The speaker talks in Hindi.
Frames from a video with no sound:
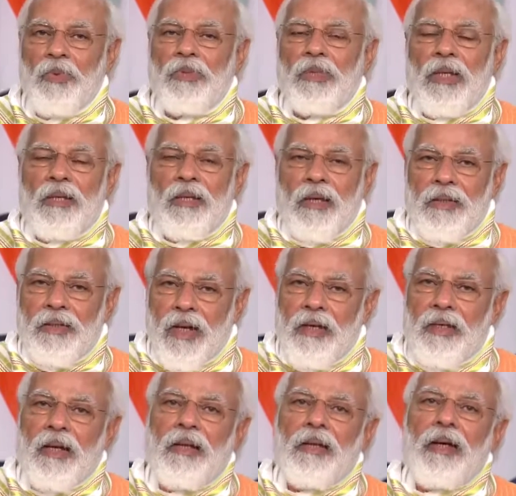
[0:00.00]
पूछता था
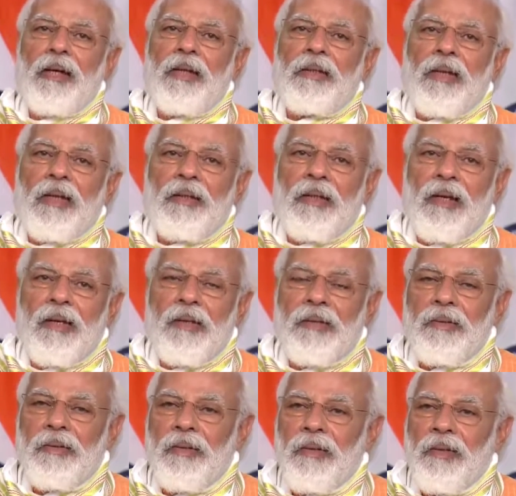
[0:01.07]
जानकारियाँ लेता था
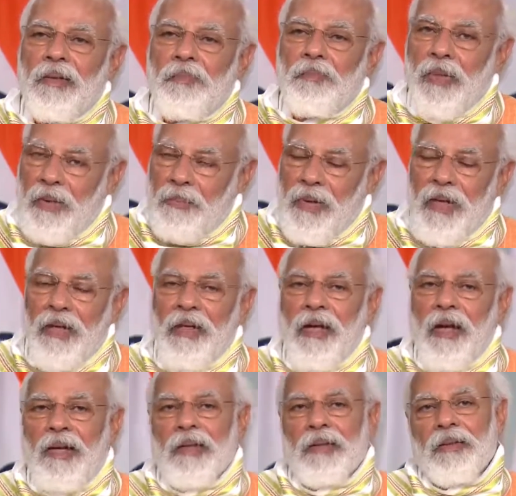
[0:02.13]
फीडबैक
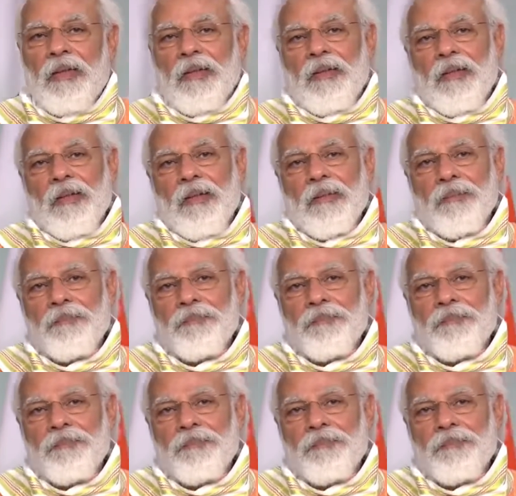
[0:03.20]
लिया करता था